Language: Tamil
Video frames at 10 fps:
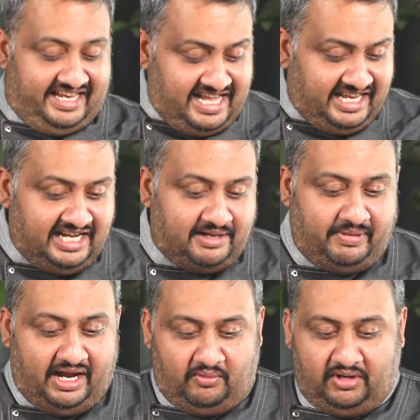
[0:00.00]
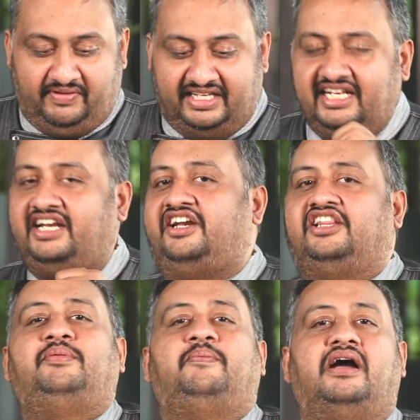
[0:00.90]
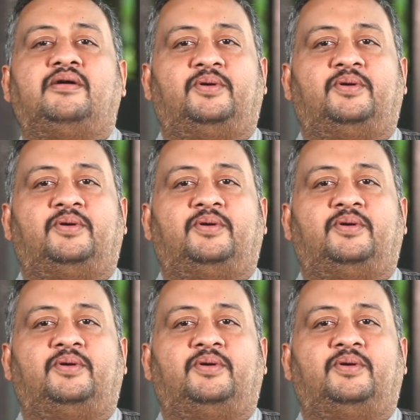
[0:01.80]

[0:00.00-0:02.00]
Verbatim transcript: இன்றைக்கி நம்ம ஒரு வெஜிடேரியன் ரெசிபி பார்க்க